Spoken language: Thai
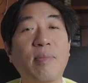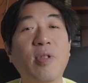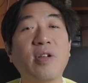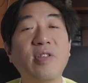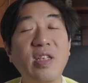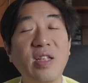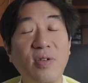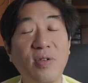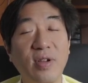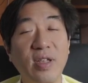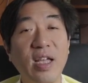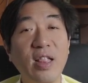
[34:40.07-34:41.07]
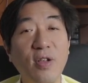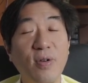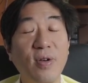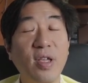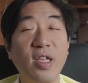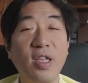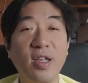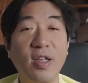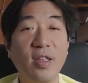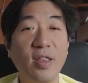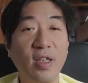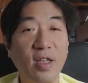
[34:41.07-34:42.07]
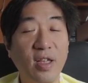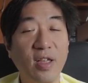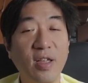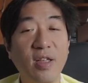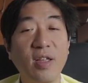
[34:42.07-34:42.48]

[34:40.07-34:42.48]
สามร้อย สี่ร้อย ห้าร้อยนะฮะ